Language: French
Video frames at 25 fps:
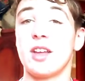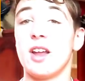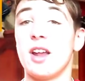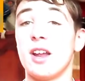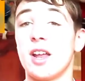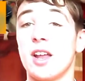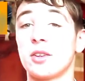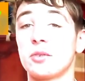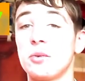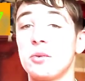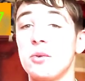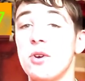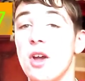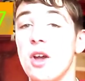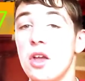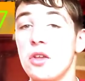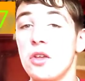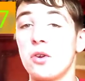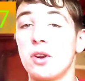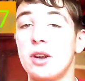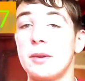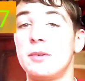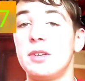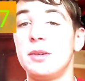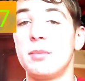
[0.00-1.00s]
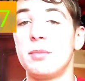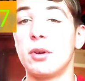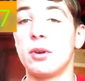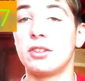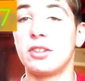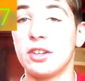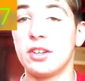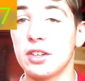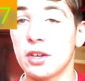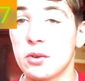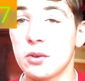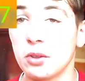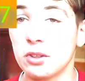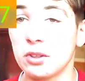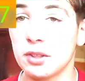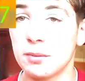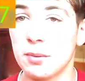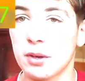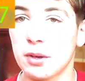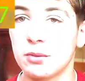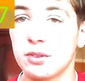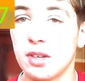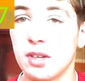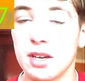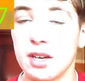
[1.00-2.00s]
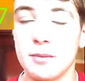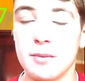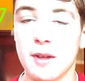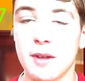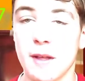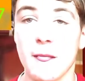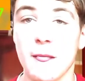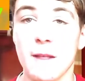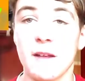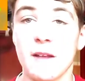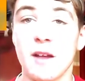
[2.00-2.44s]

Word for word: l'intro Yo les petits potes, c'est Zirko, j'espère que vous allez bien.